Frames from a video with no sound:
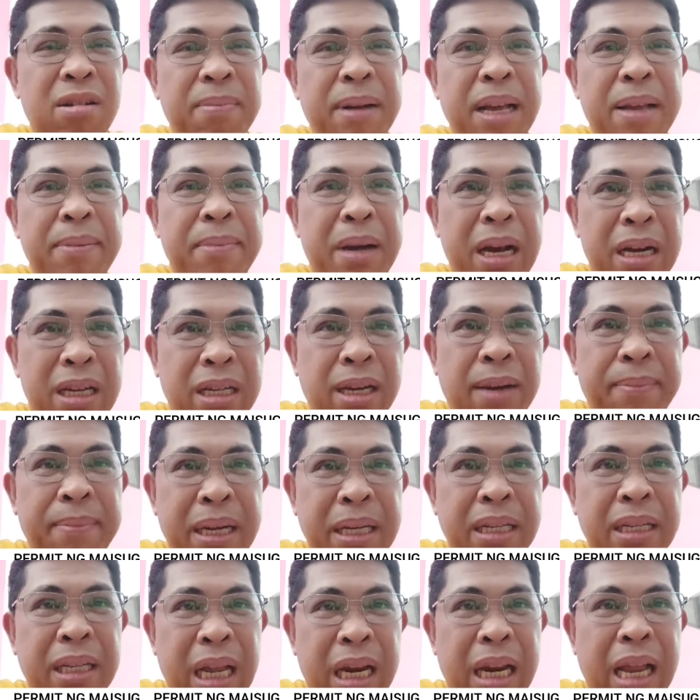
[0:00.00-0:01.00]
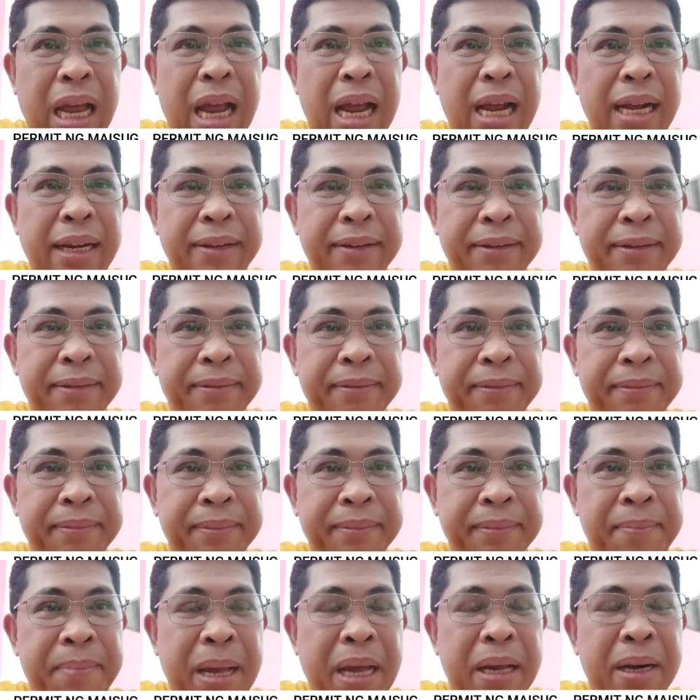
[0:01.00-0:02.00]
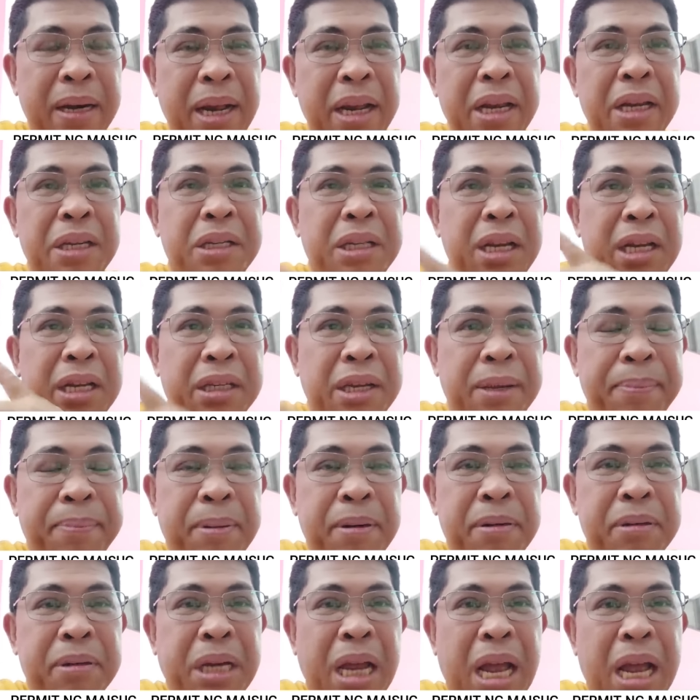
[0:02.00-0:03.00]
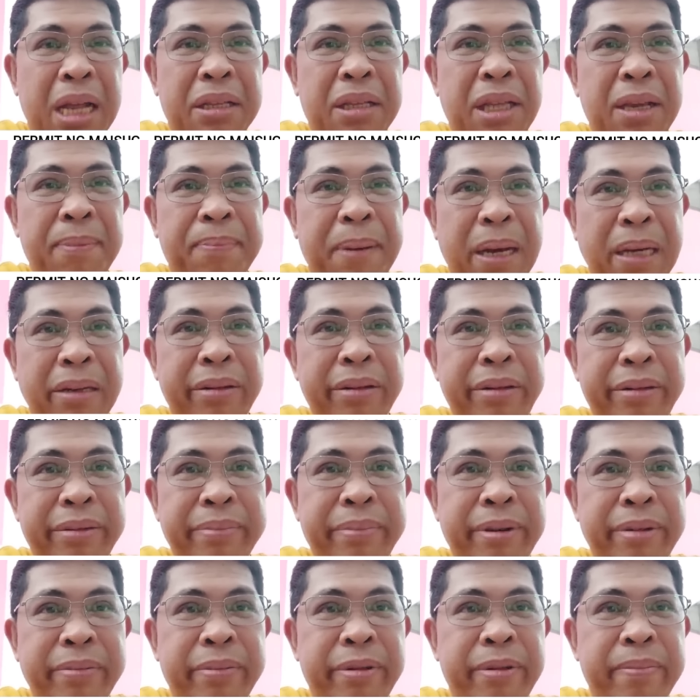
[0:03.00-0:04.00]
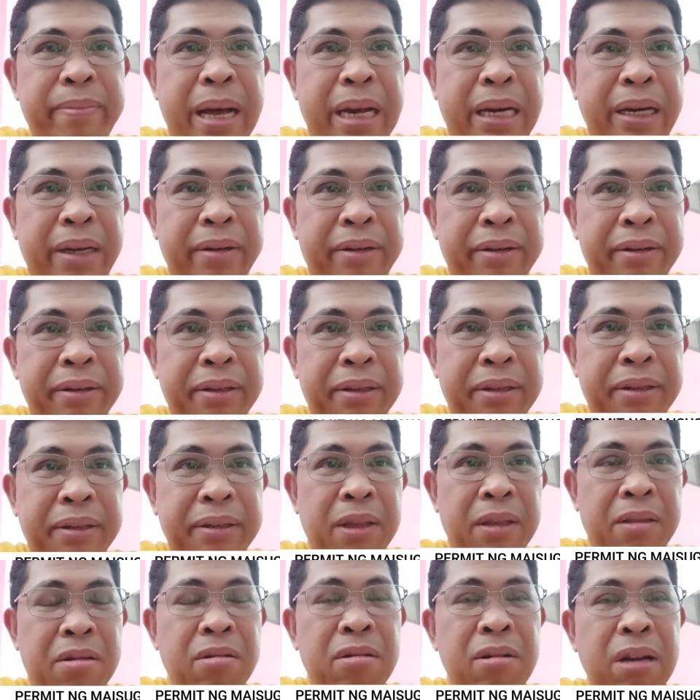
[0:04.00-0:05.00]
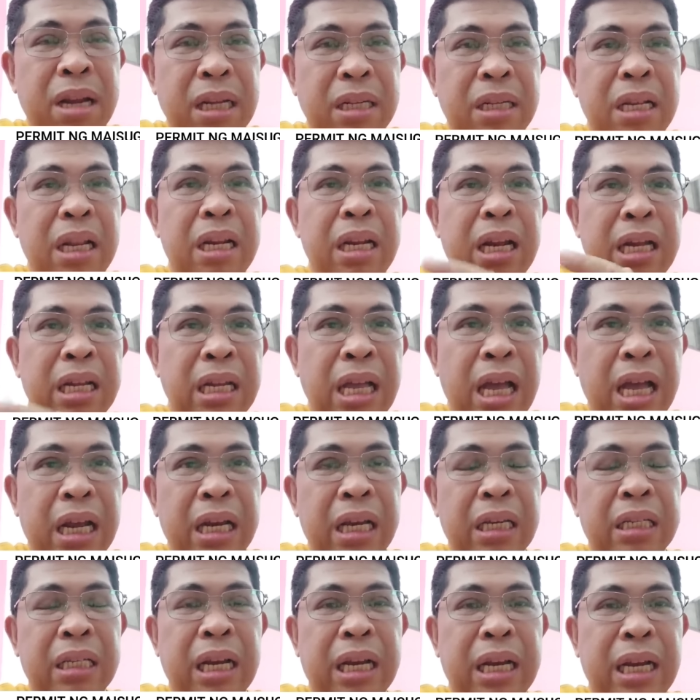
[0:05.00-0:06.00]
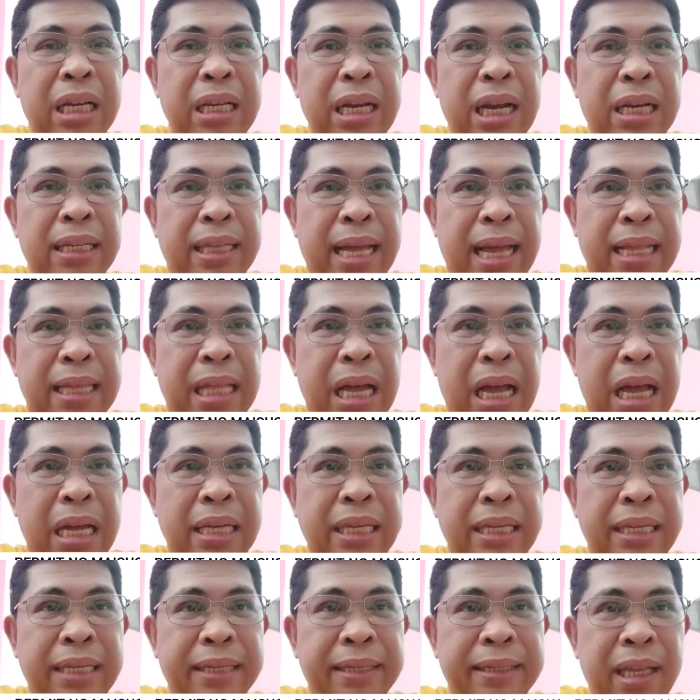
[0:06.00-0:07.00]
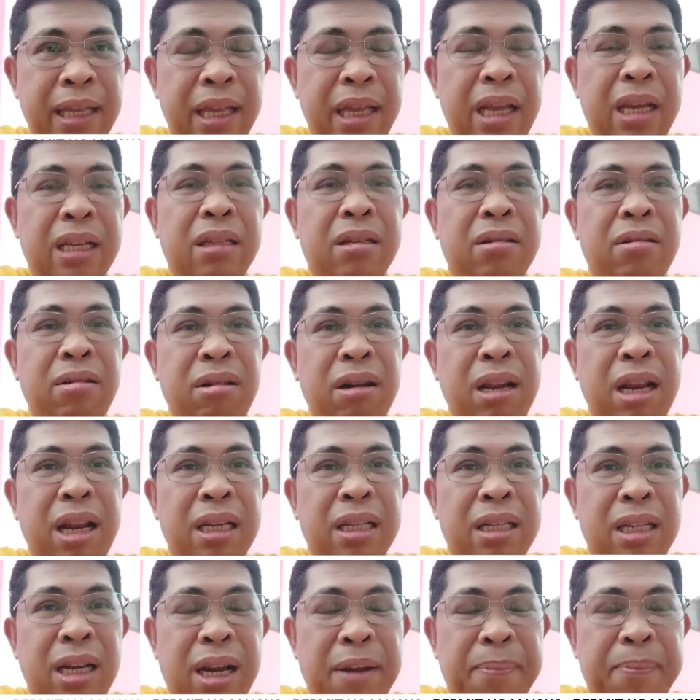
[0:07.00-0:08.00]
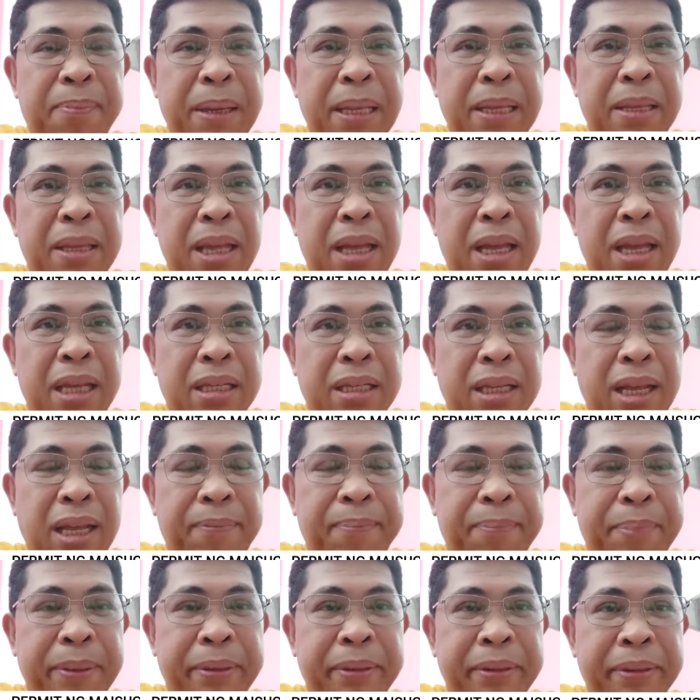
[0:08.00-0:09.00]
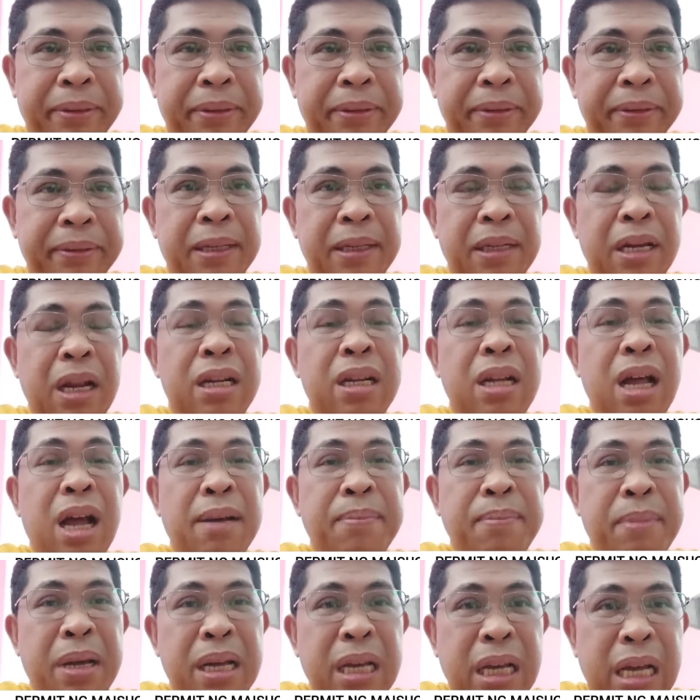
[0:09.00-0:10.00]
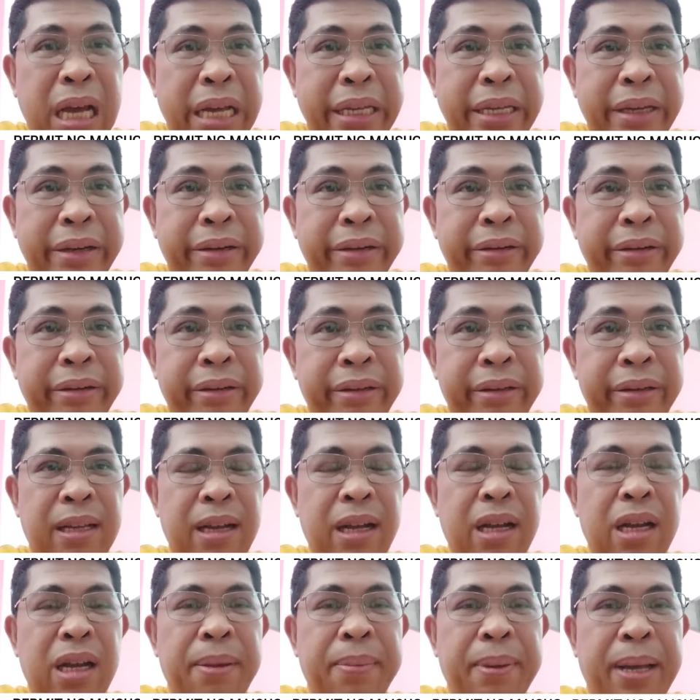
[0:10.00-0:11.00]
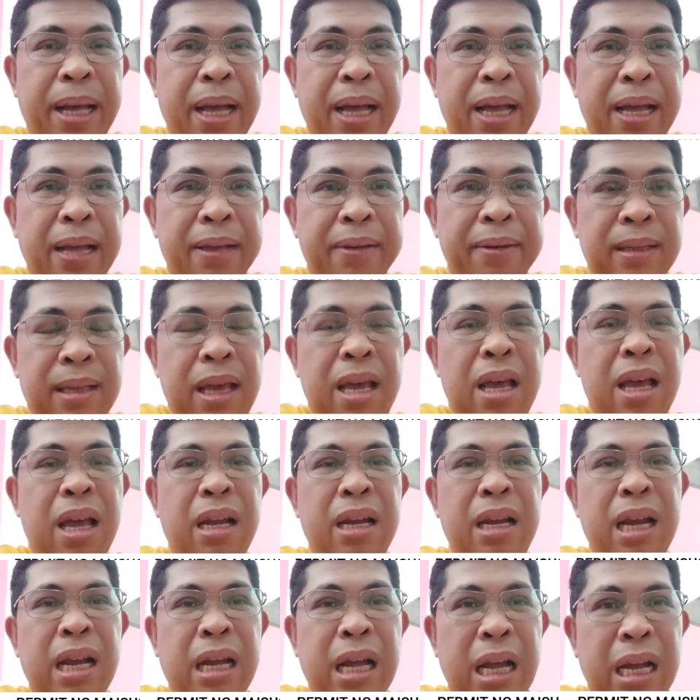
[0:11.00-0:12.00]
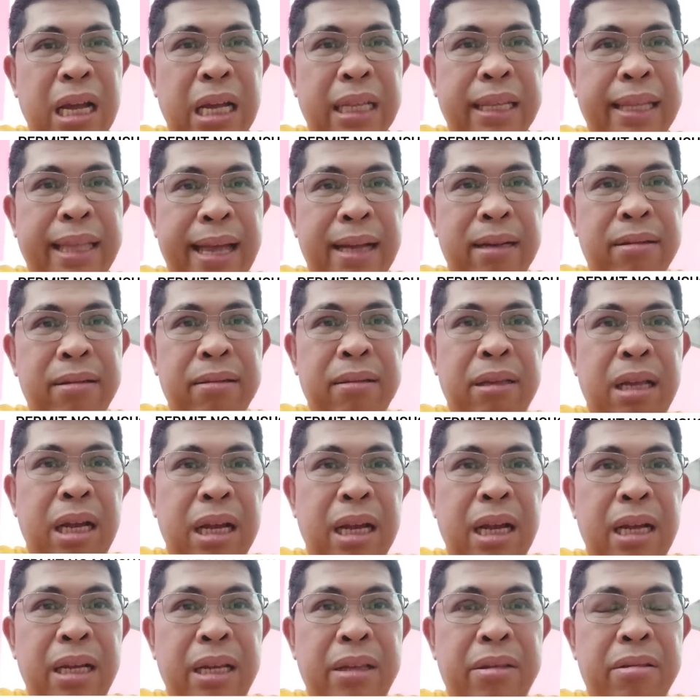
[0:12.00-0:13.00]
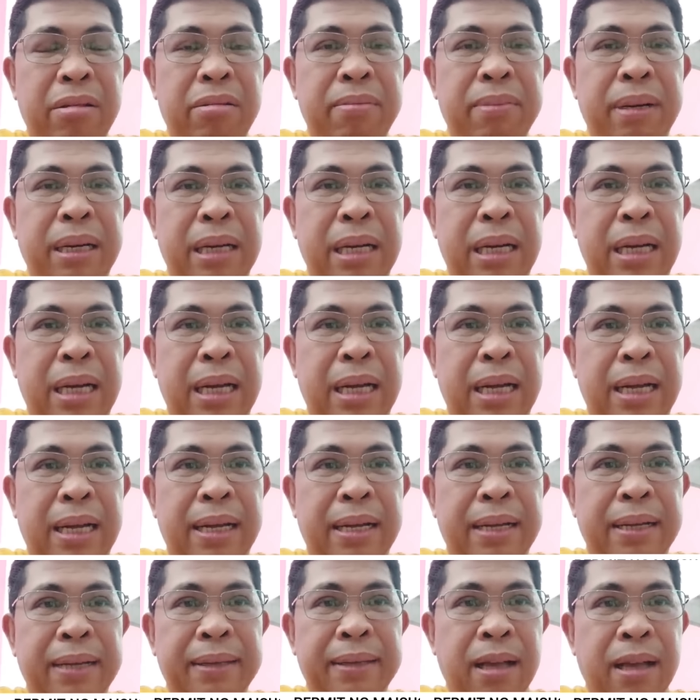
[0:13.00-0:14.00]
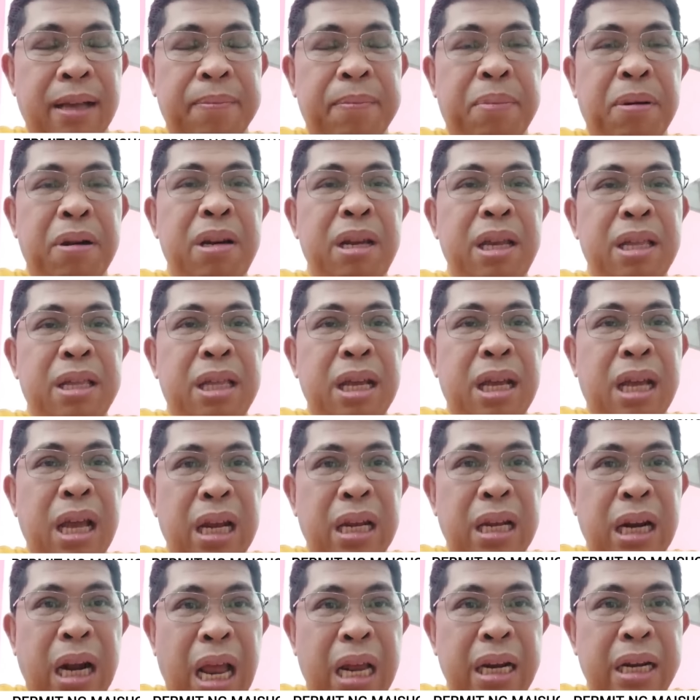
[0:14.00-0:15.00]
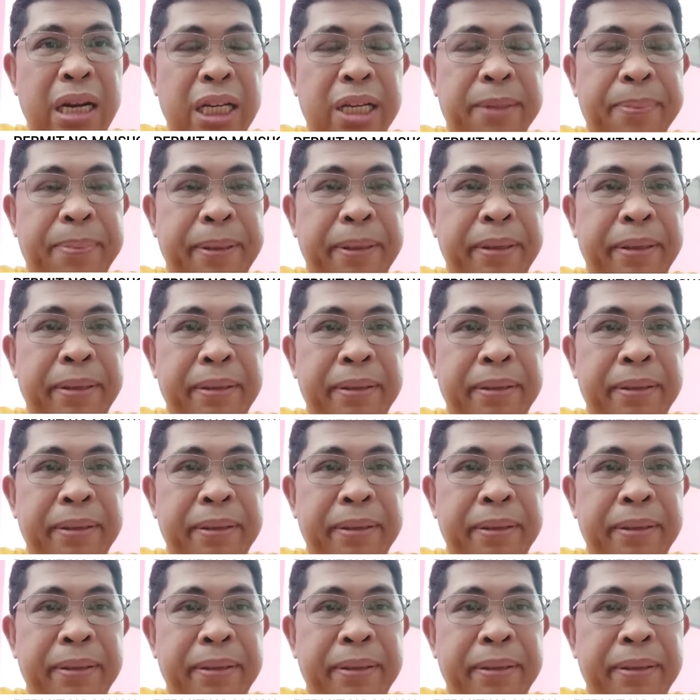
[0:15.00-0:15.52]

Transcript: Ikong may magsamantala para isisi po sa ating Pangulong Bongbong Marcos, tulad na nangyari sa kanyang tatay, history is repeating itself po. Nadamay kayo. O, di ba? Kaya nakakatakot ang ganitong mga political rallies